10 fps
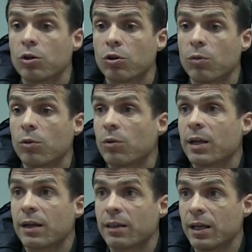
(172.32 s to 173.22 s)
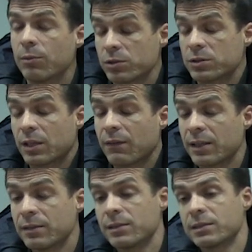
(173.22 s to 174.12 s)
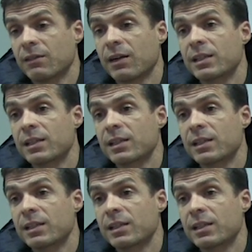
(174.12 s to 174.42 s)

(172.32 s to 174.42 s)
como Luis García, pues estaban, estaban